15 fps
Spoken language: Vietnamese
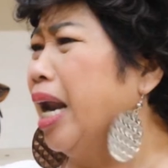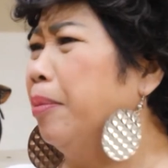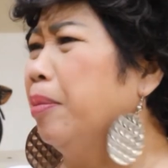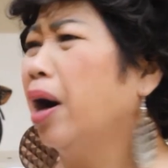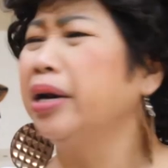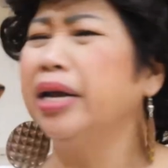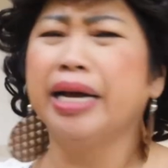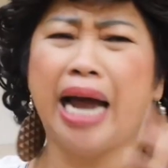Làm
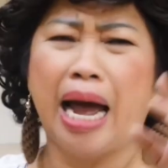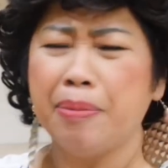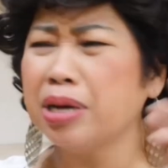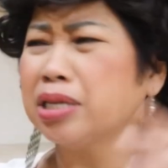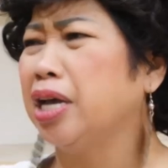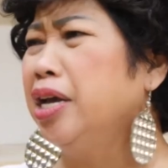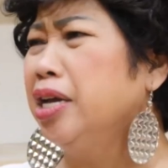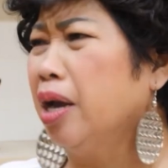ơn đi khám
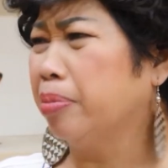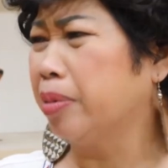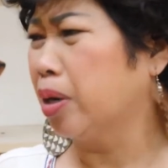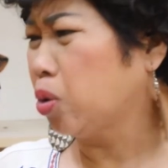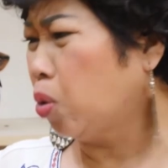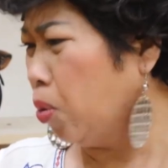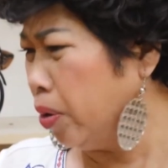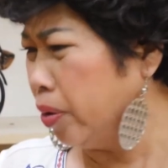bác sĩ giùm
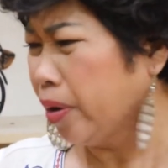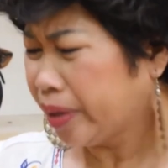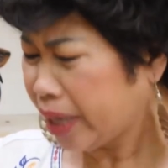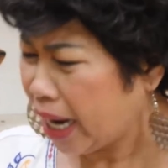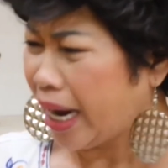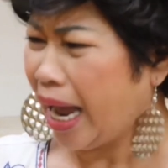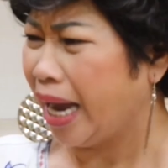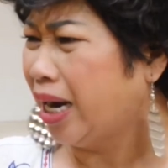cho tôi đi cho
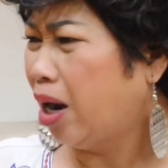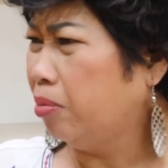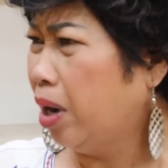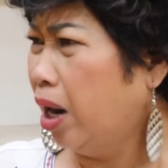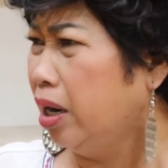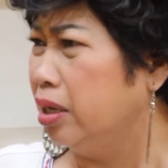chắc ăn ông